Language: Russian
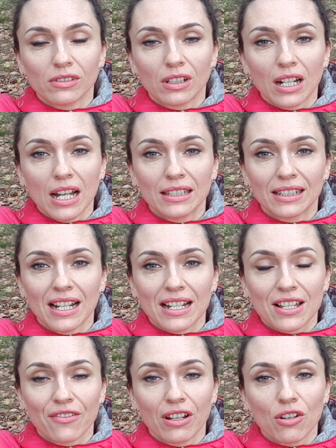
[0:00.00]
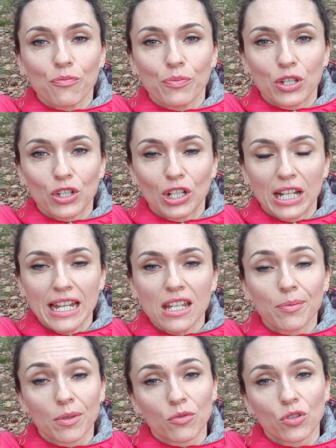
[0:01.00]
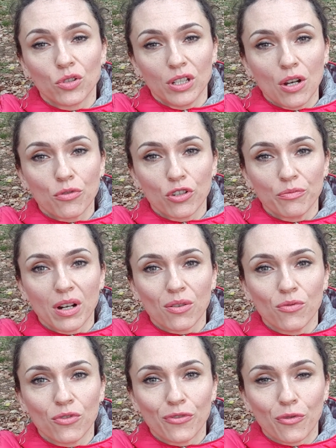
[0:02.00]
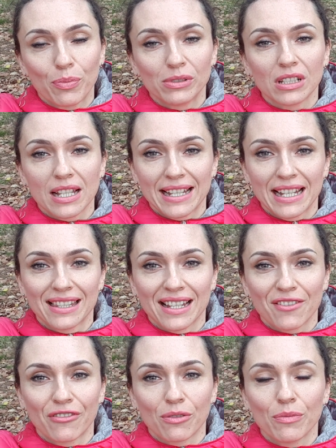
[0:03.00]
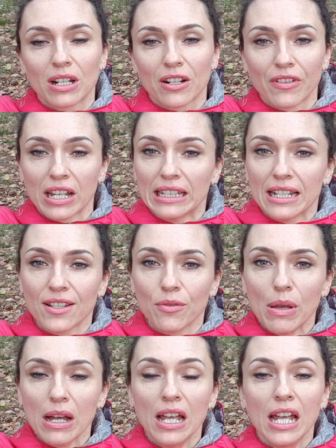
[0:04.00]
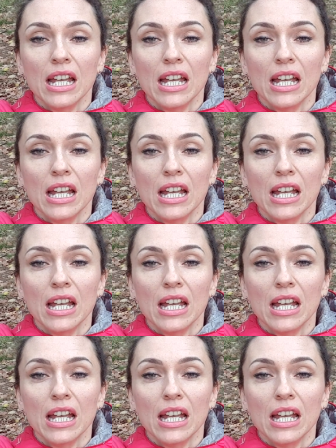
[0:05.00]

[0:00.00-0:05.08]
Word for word: кратко своем впечатлении, потому что я уже могу его полноценно сформировать для себя.